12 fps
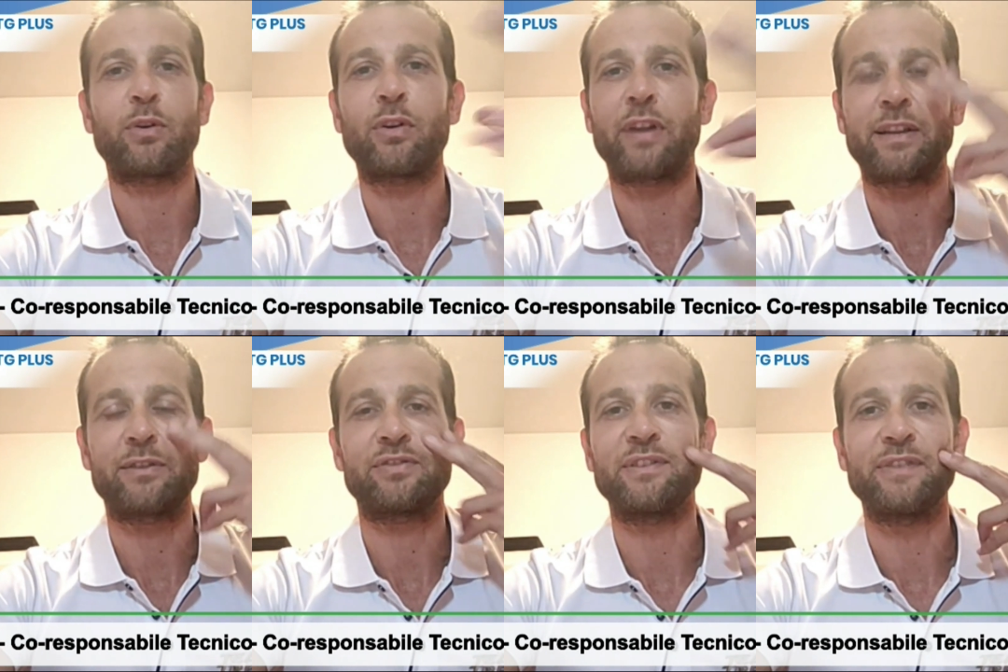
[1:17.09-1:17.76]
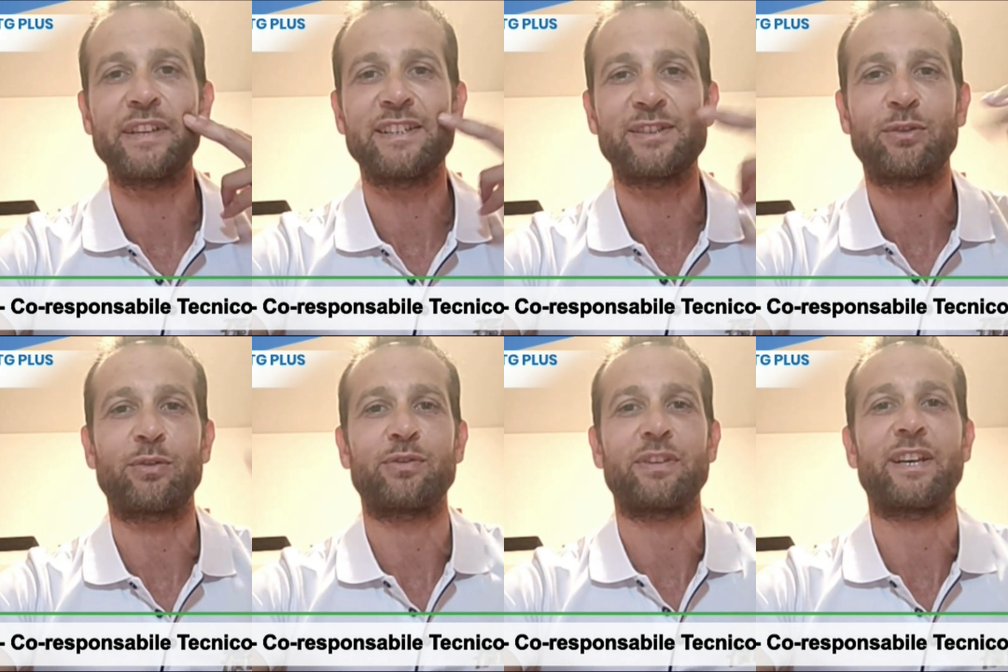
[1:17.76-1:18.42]
colorandosi il
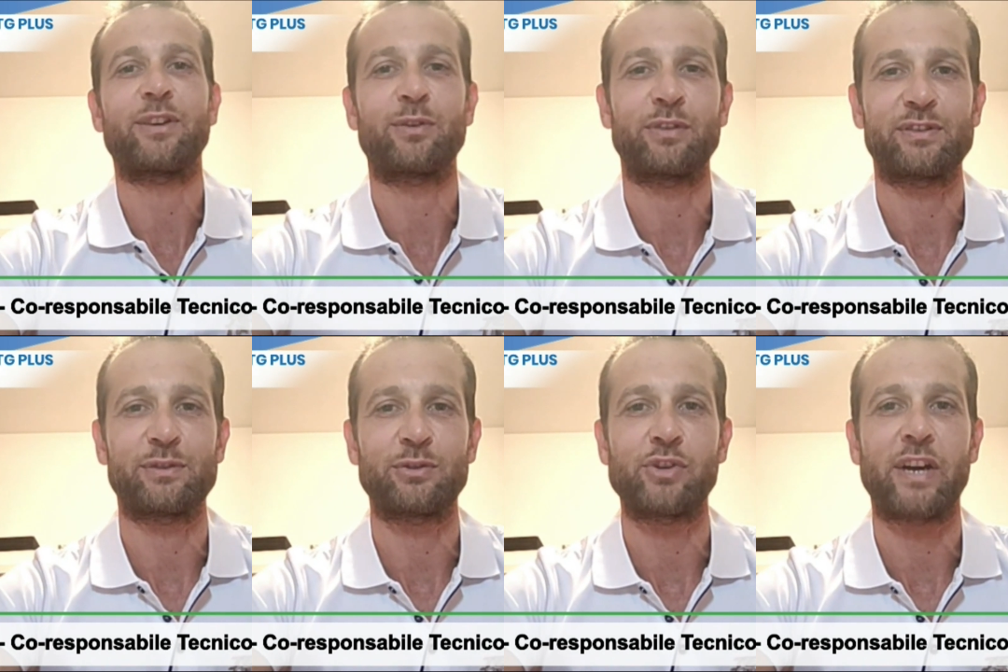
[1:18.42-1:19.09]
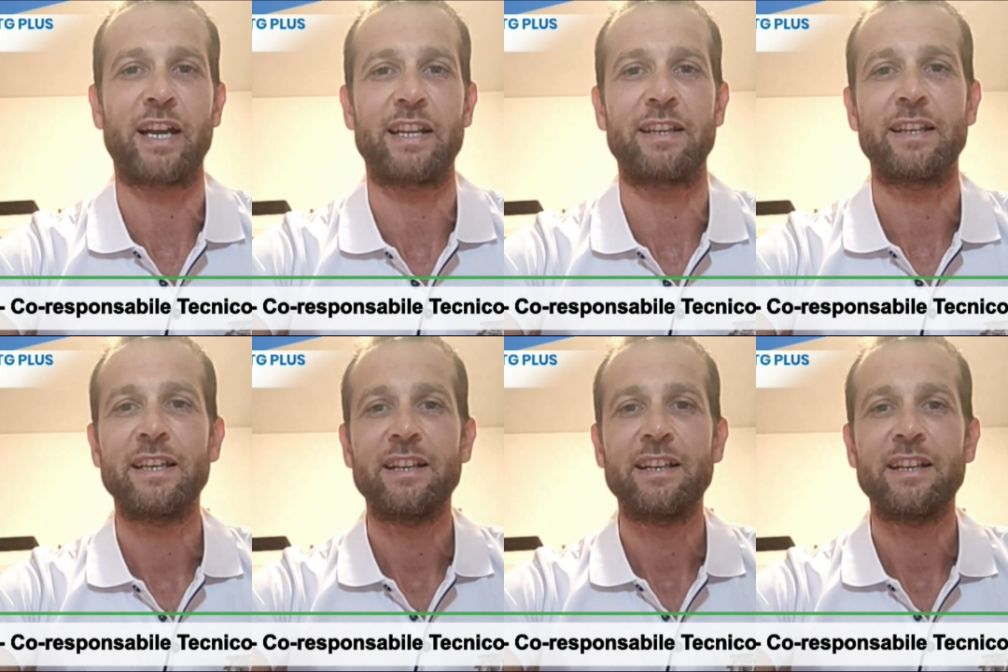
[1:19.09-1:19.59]
viso con dei colori sociali